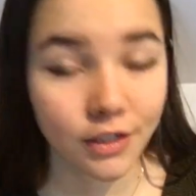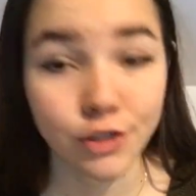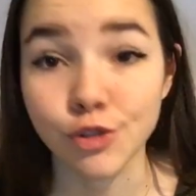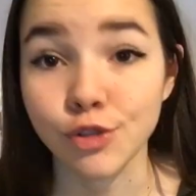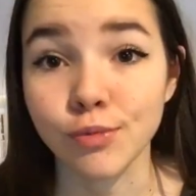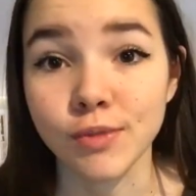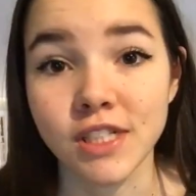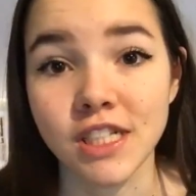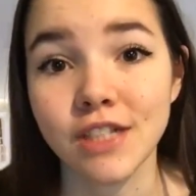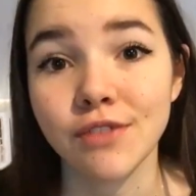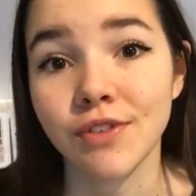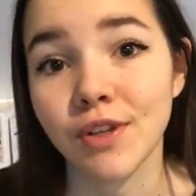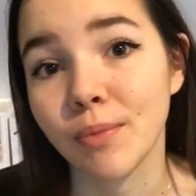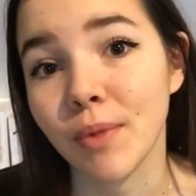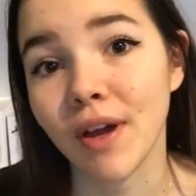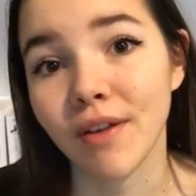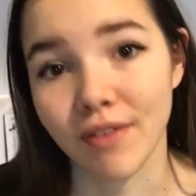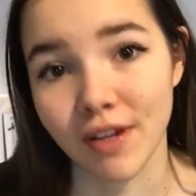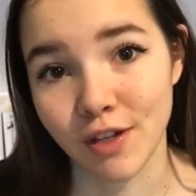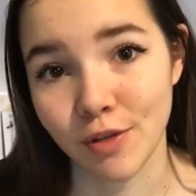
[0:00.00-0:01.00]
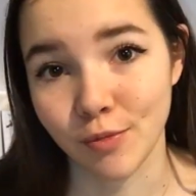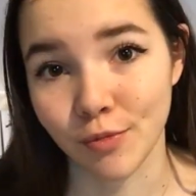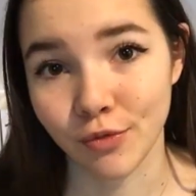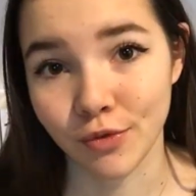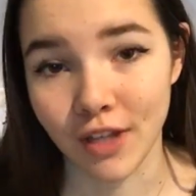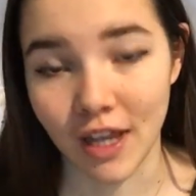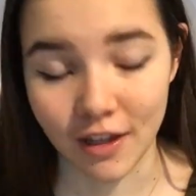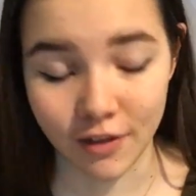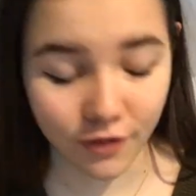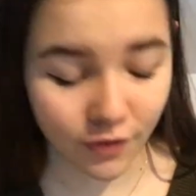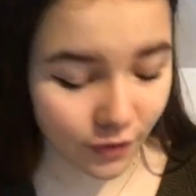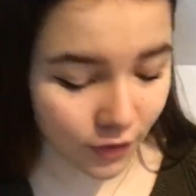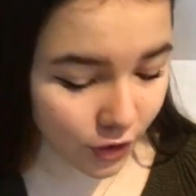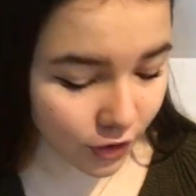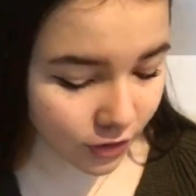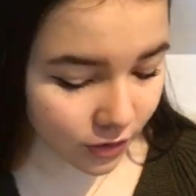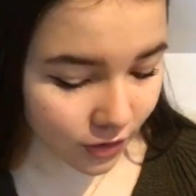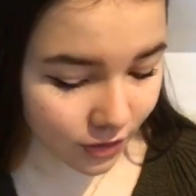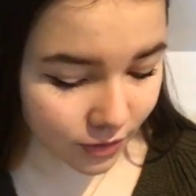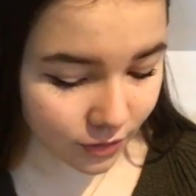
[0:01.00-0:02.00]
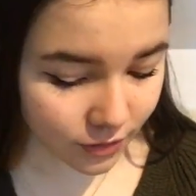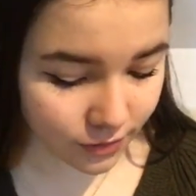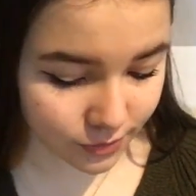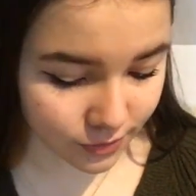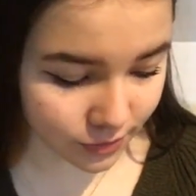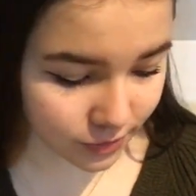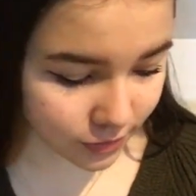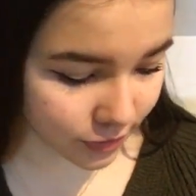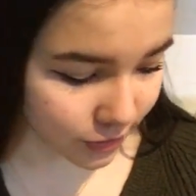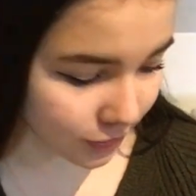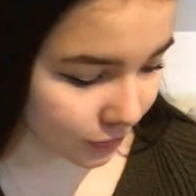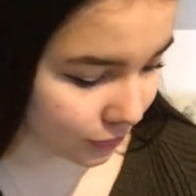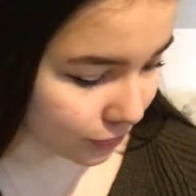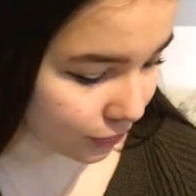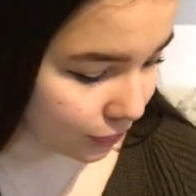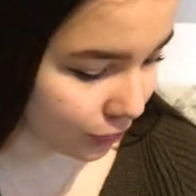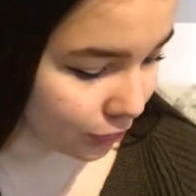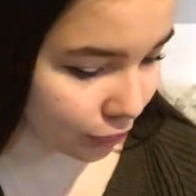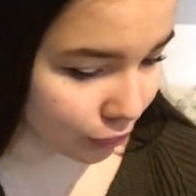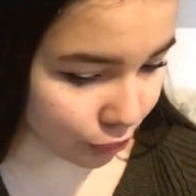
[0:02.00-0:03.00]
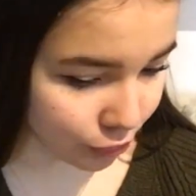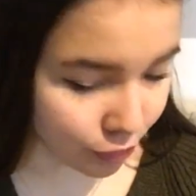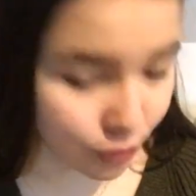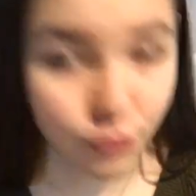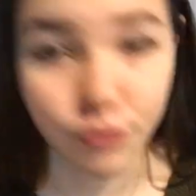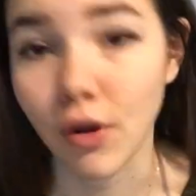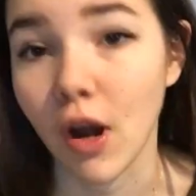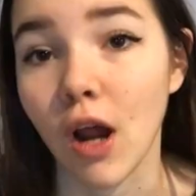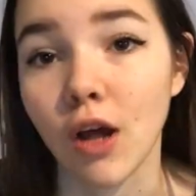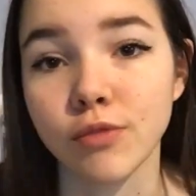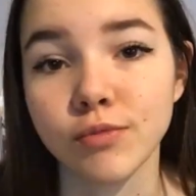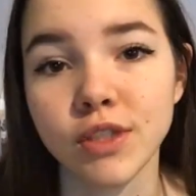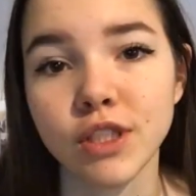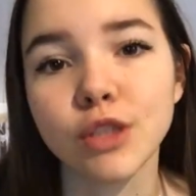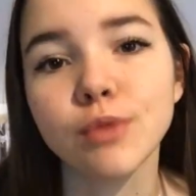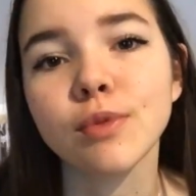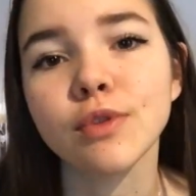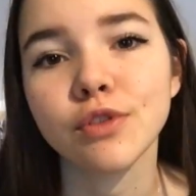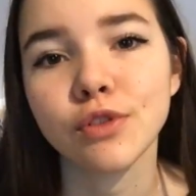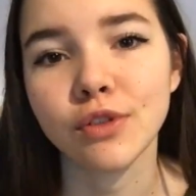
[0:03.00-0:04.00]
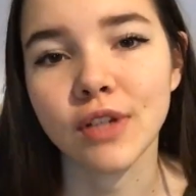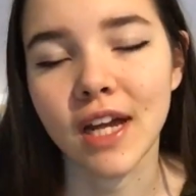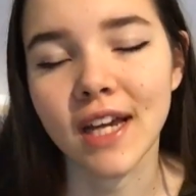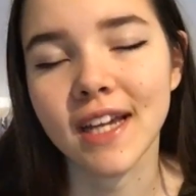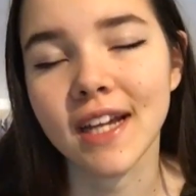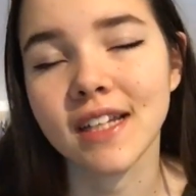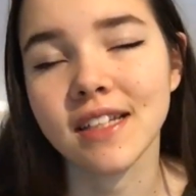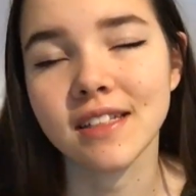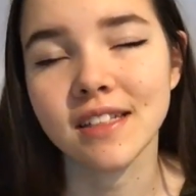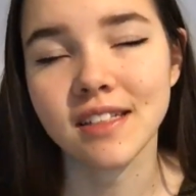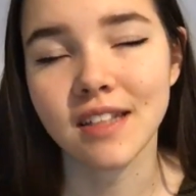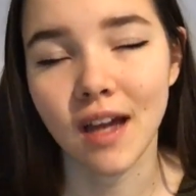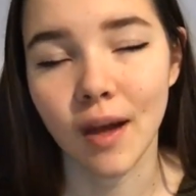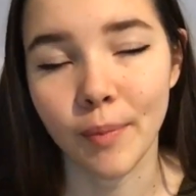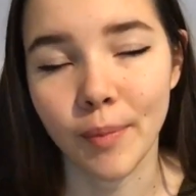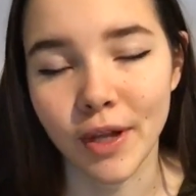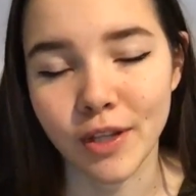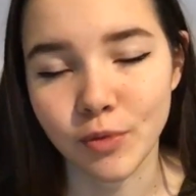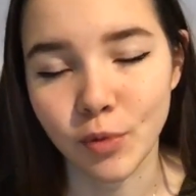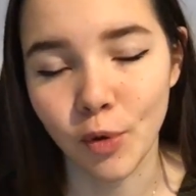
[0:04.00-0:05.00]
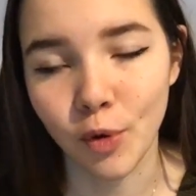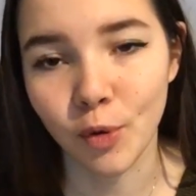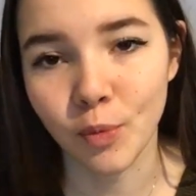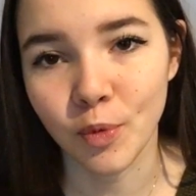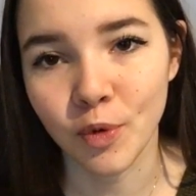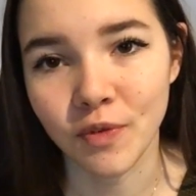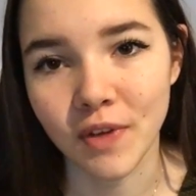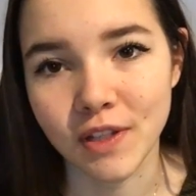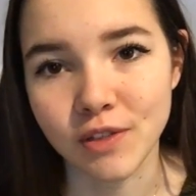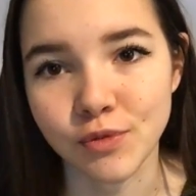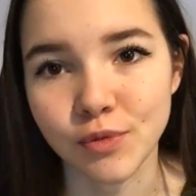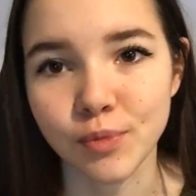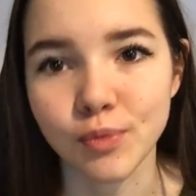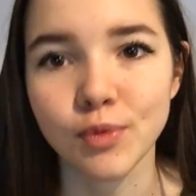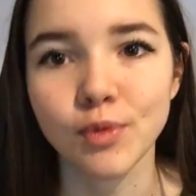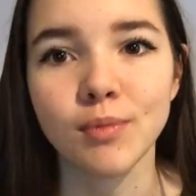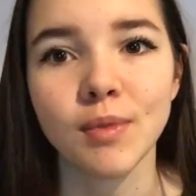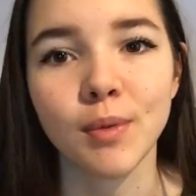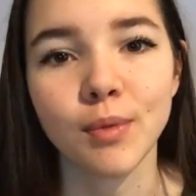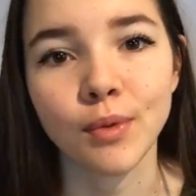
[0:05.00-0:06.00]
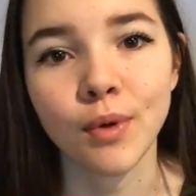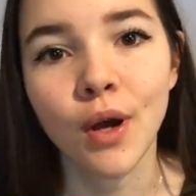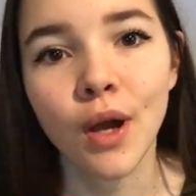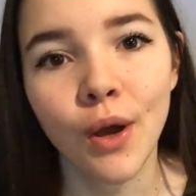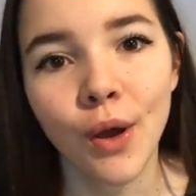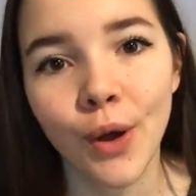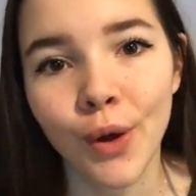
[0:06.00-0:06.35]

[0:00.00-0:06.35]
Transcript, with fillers: je suis obligée de filmer avec mon iPhone donc euh, voilà mais je pense que la qualité sera pas trop mauvaise non plus mais bon